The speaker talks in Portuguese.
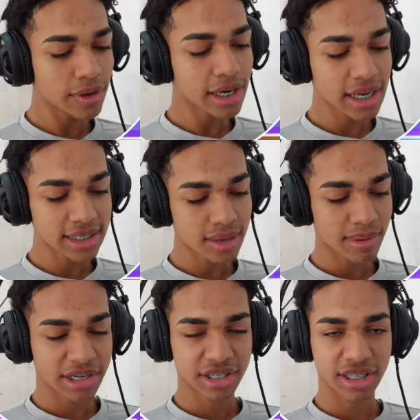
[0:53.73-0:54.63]
eu ganhar essa
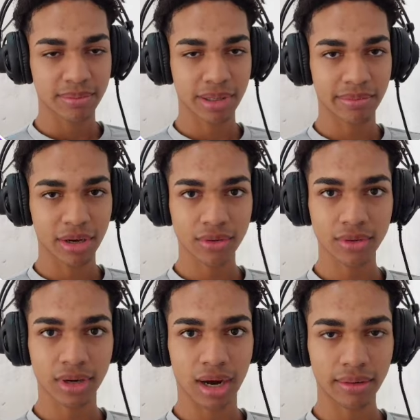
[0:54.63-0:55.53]
partida em primeiro
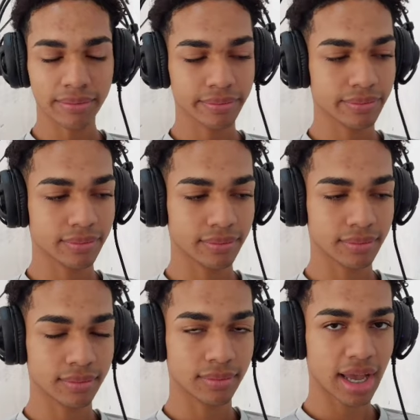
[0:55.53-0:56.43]
lugar,
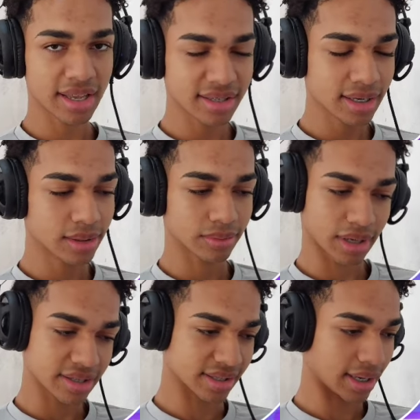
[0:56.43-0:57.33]
essa não,
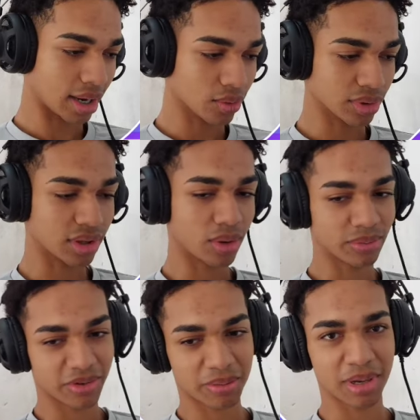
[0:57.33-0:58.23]
quer dizer, a outra,
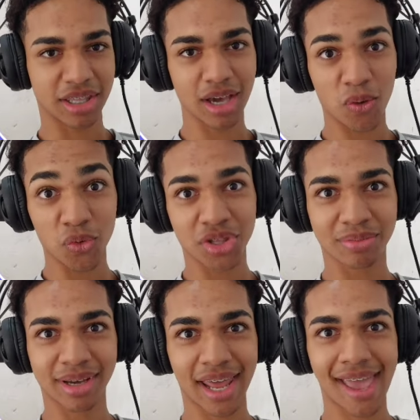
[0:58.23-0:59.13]
obviamente, a
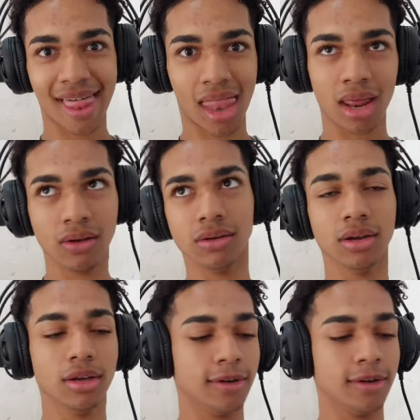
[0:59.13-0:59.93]
última, né? Ela...